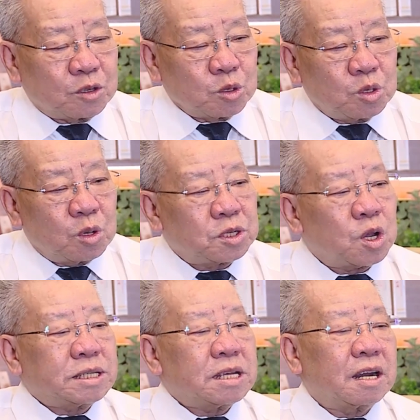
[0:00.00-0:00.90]
Thì chúng tôi
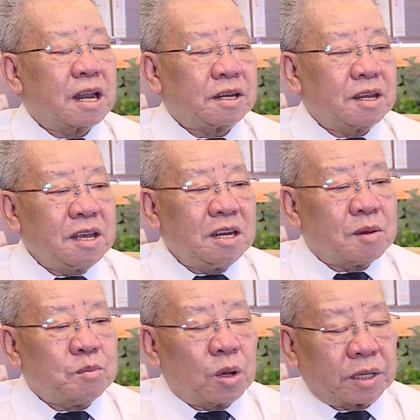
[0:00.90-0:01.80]
cho rằng là đây
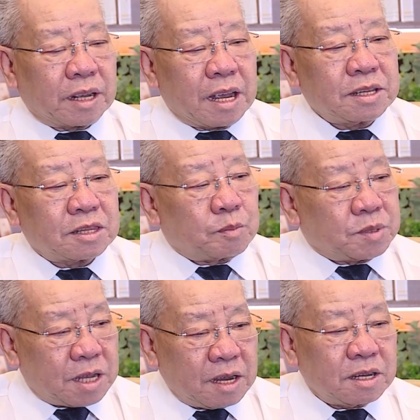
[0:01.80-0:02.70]
là một cái
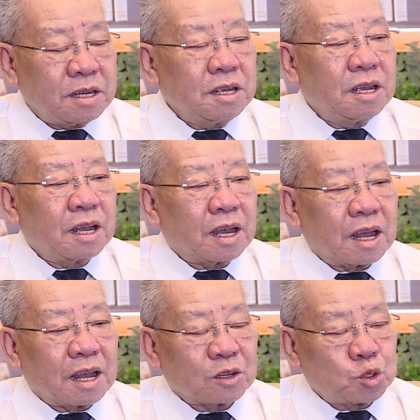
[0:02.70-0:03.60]
tập sách
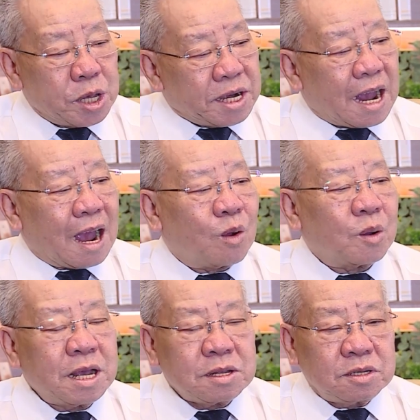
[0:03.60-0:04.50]
chuyên
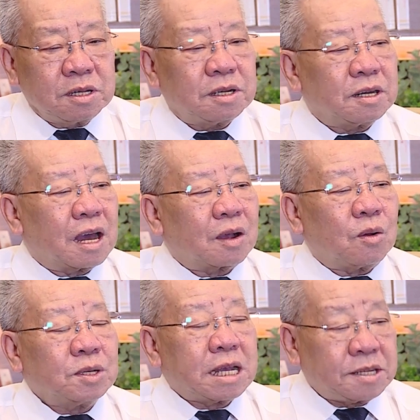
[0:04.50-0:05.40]
khảo hết sức là
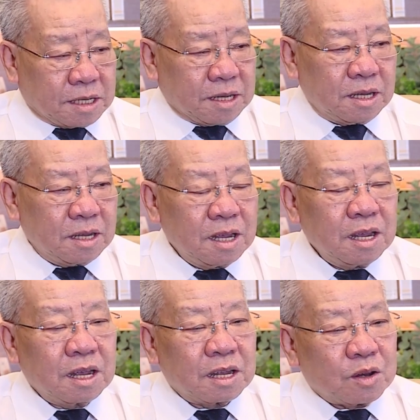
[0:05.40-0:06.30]
có giá trị.
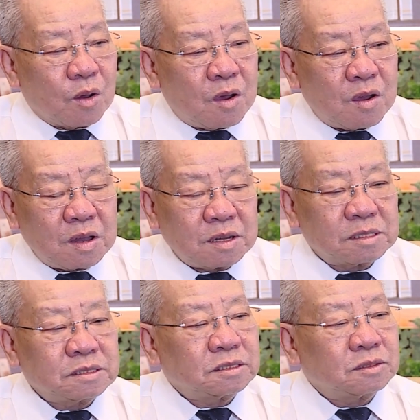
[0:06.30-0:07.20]
Nó
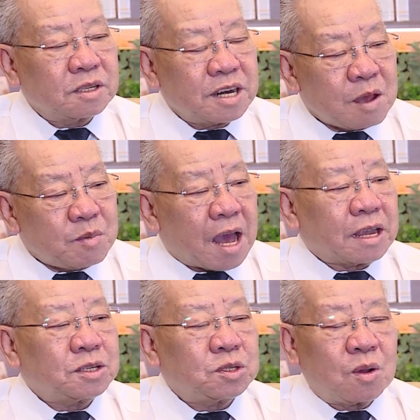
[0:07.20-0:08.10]
đem
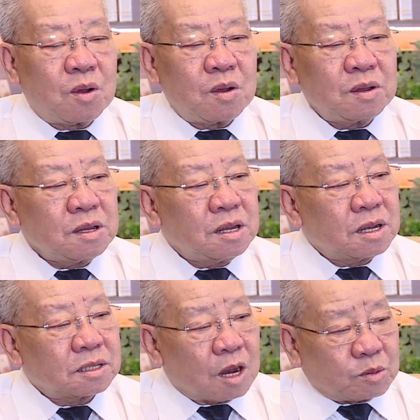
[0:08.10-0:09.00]
lại cho
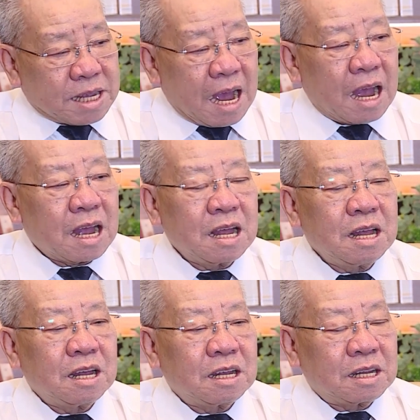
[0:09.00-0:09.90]
độc giả
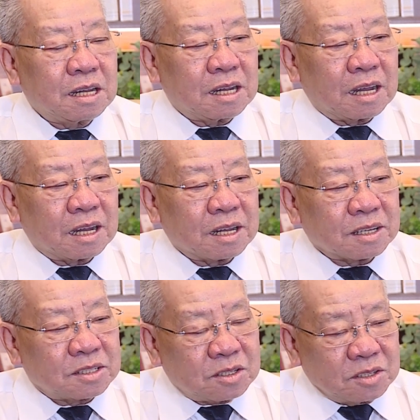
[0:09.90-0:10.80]

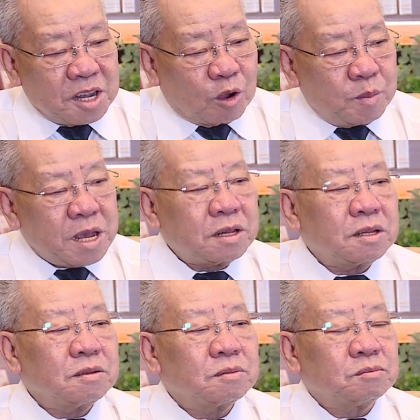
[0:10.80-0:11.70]
sự hiểu biết
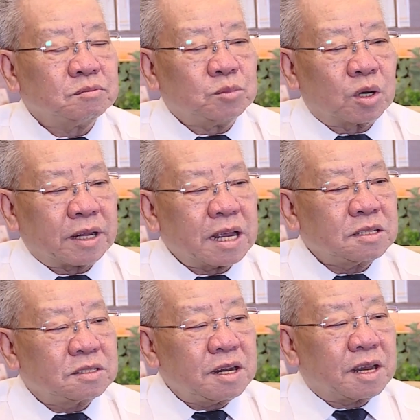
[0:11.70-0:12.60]
một
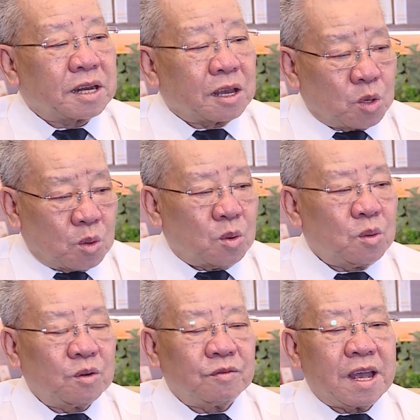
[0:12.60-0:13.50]
cách rất là đầy đủ
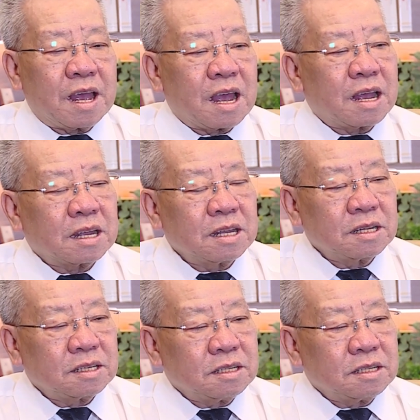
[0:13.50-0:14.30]
về